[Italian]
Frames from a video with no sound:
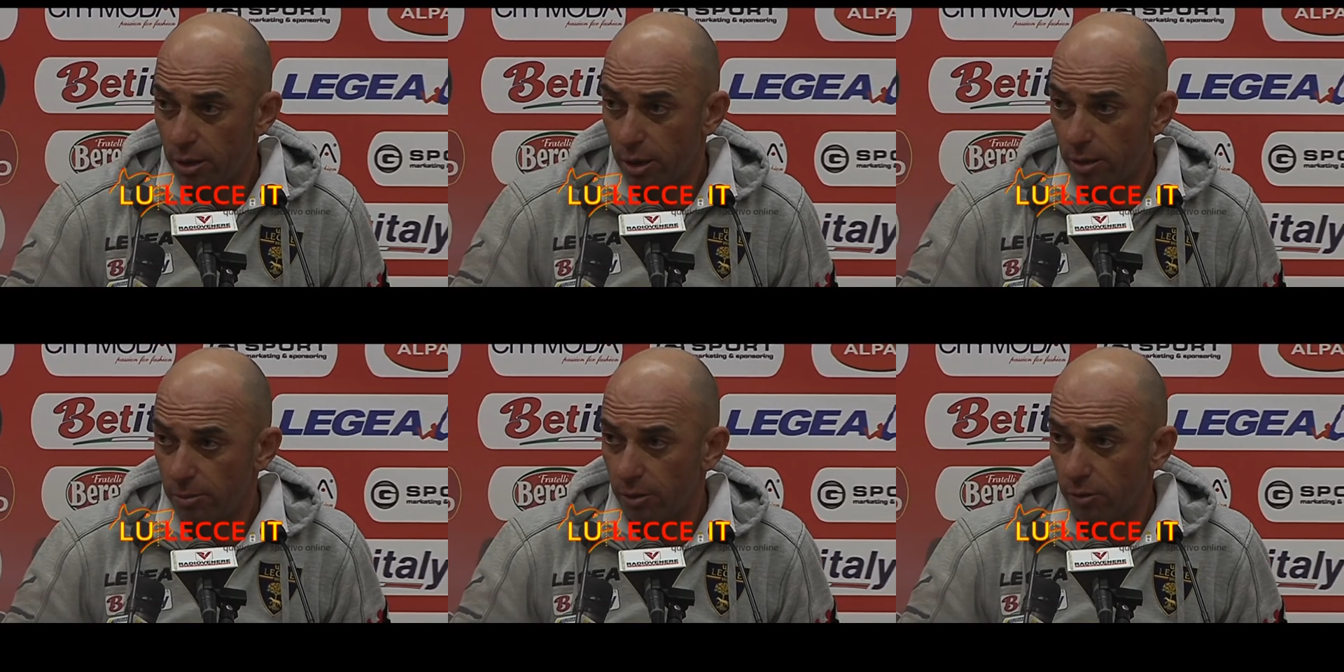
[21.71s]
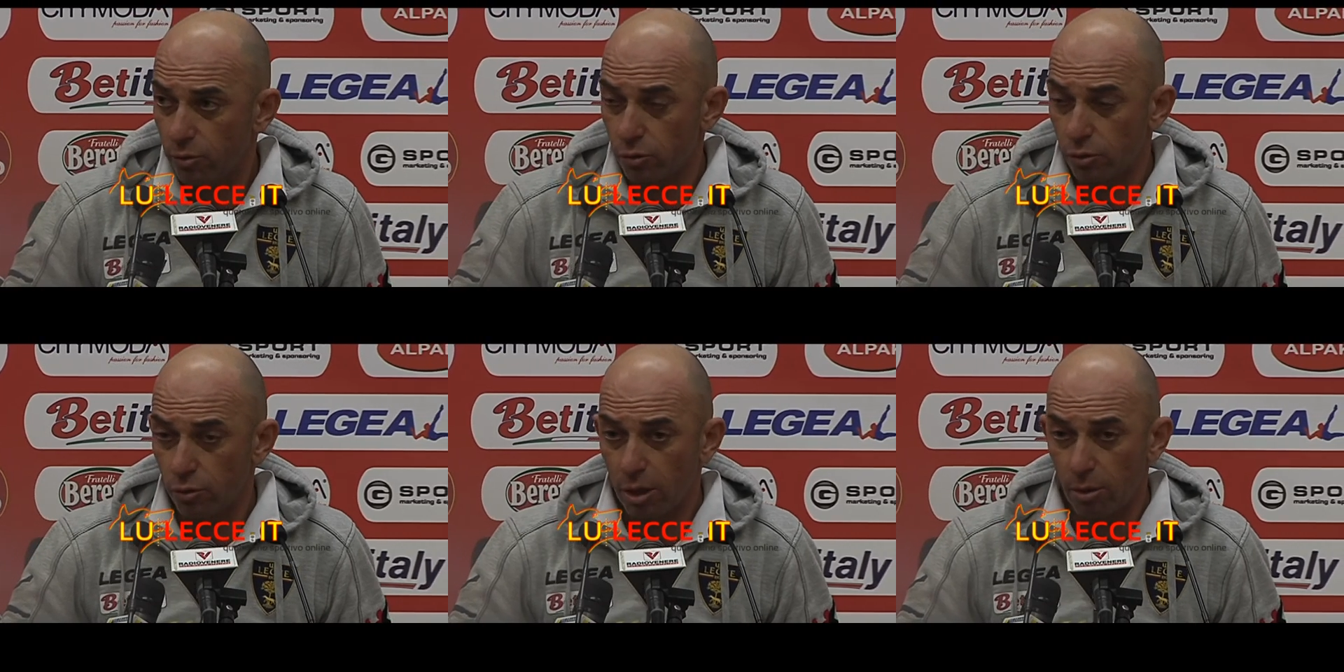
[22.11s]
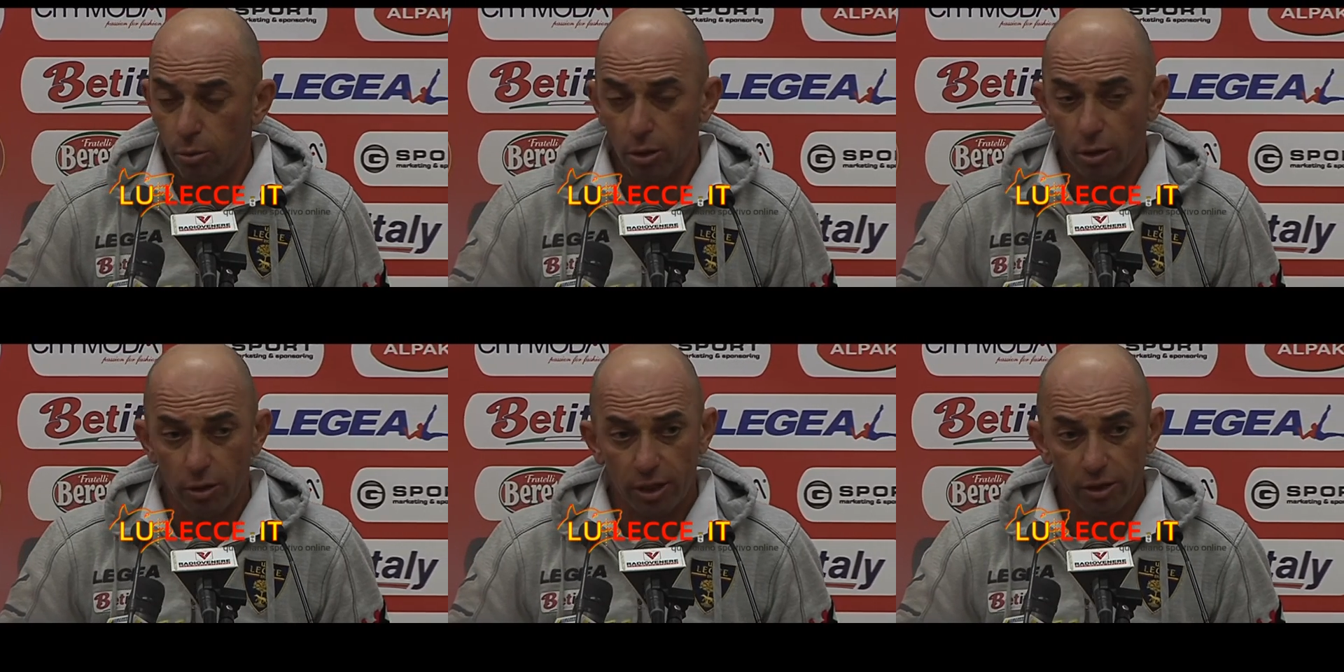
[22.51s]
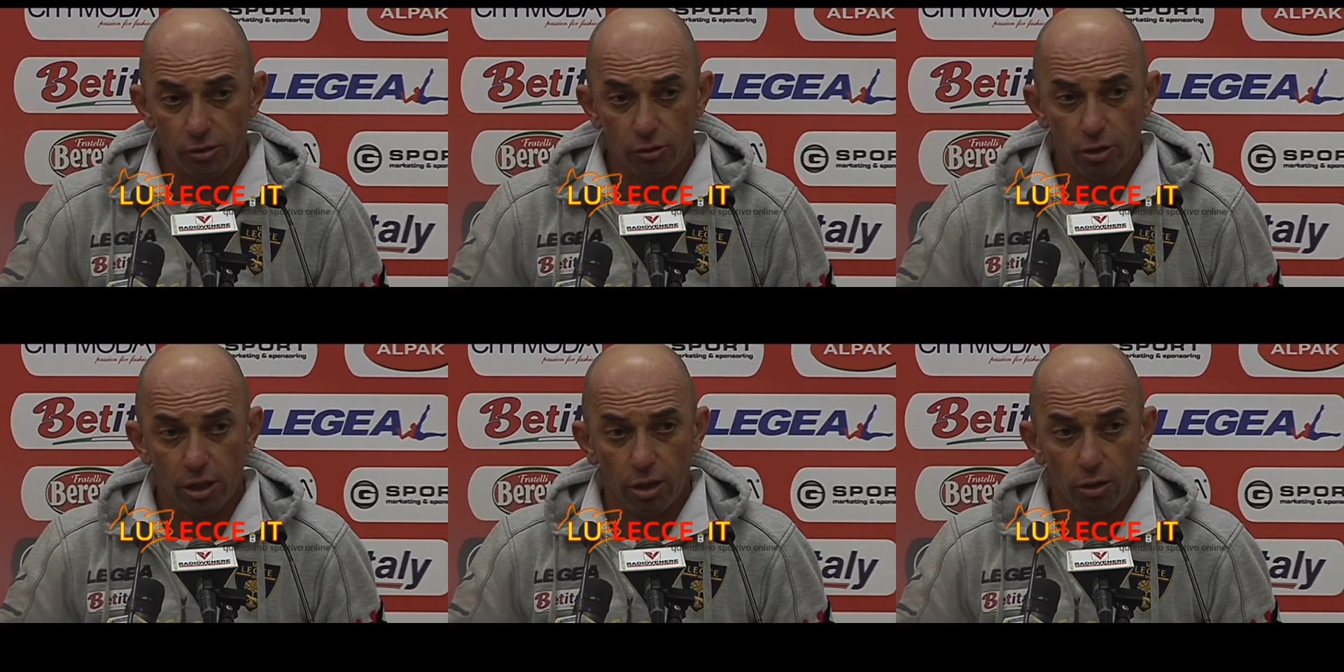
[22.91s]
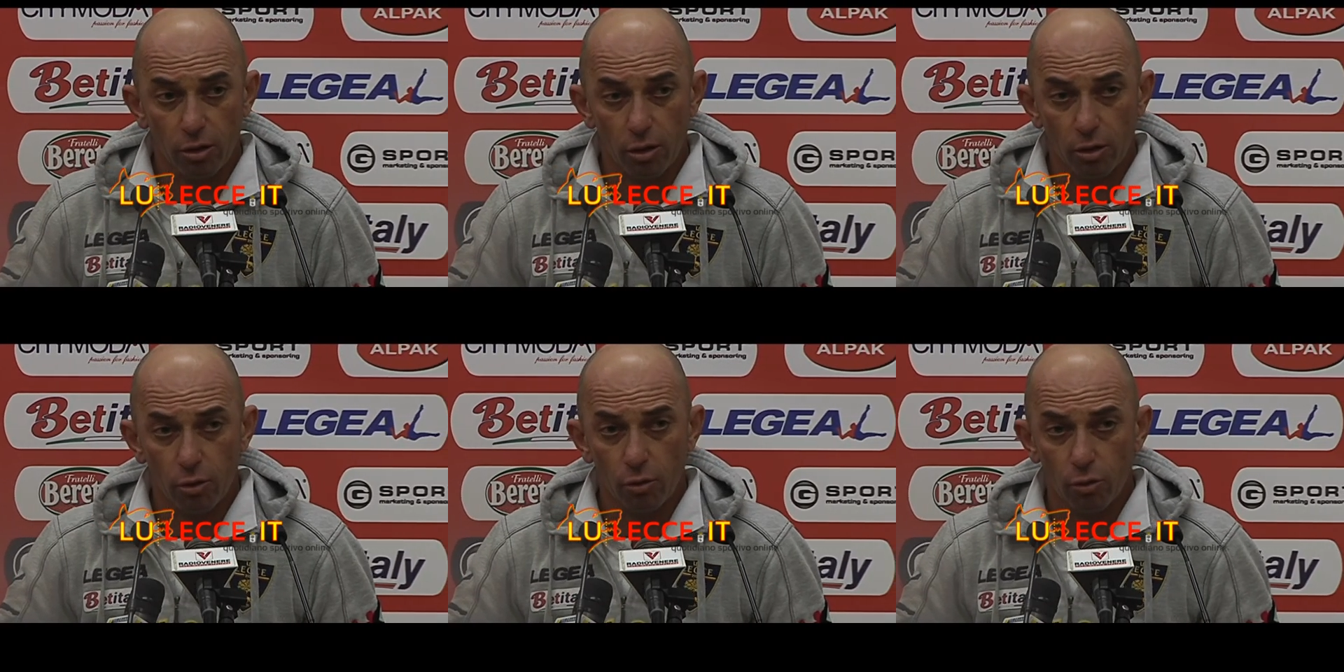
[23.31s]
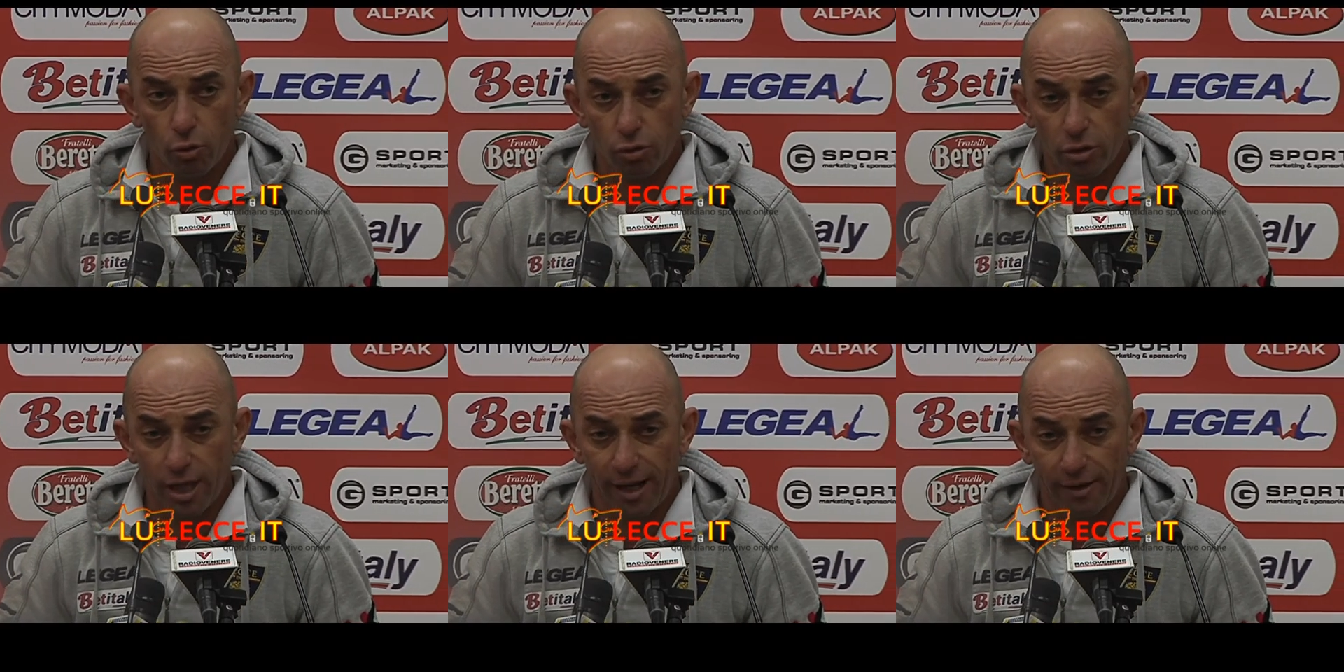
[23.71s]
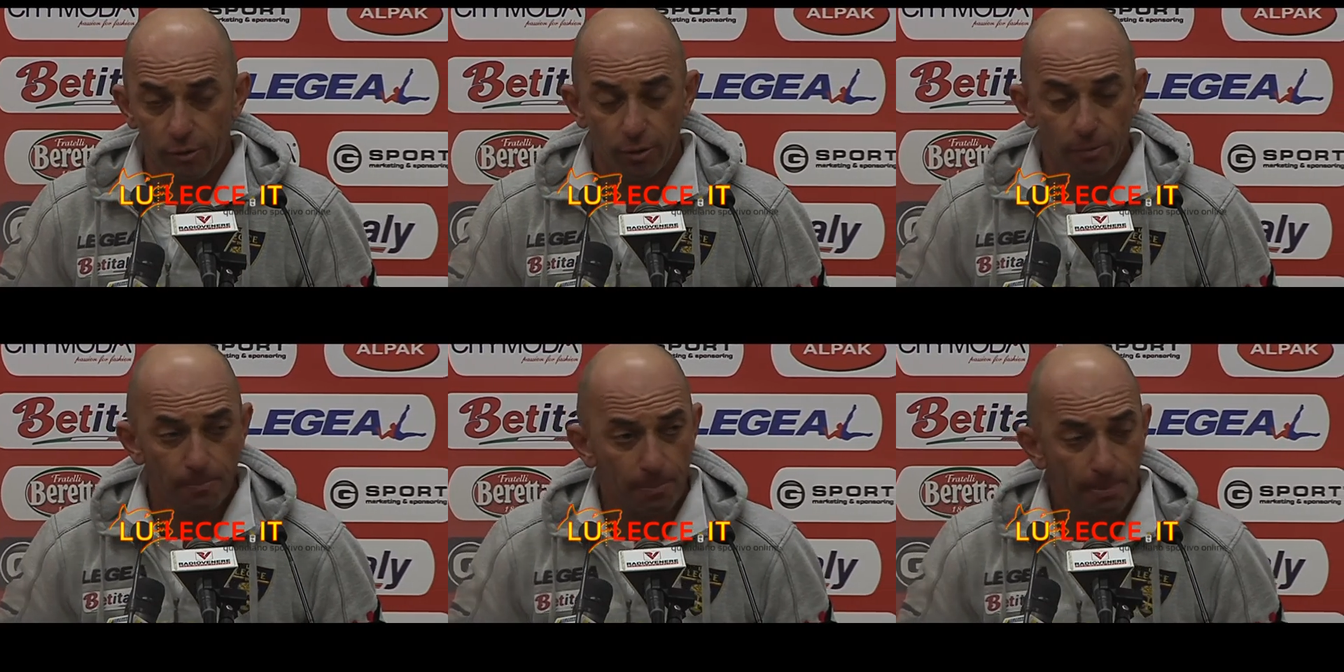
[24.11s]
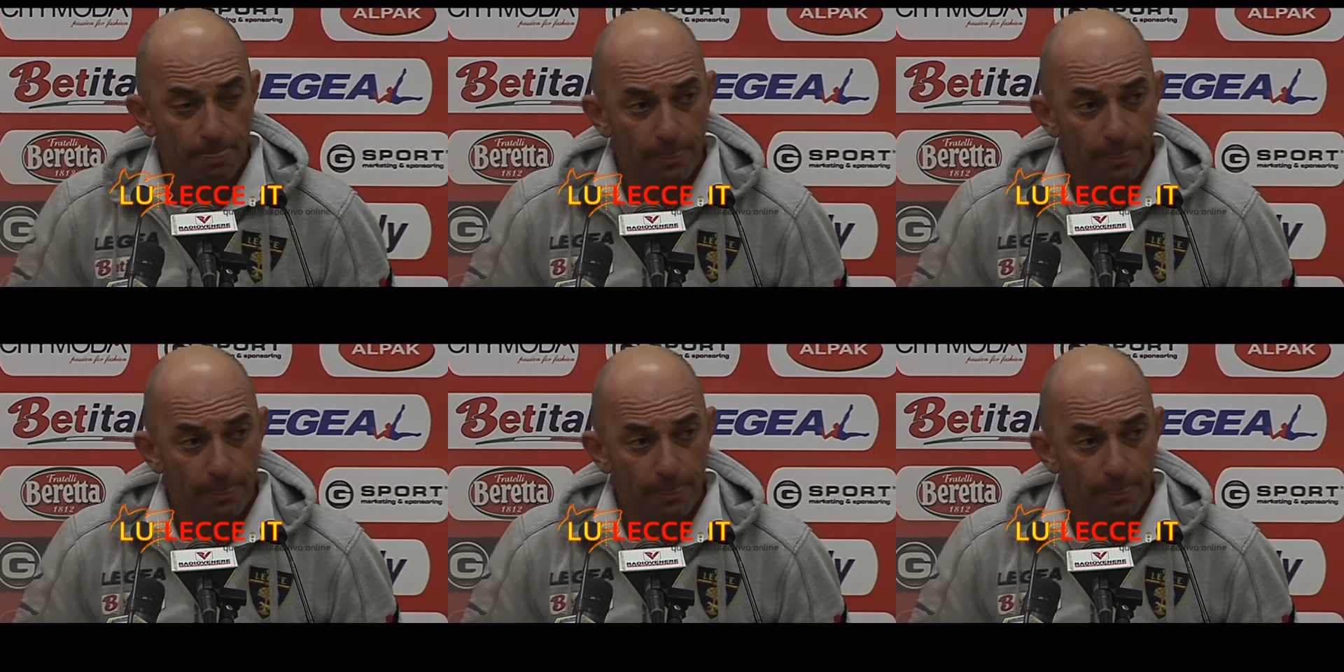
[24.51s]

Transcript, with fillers: abbiamo avuto una buona occasione da gol con Gustavo.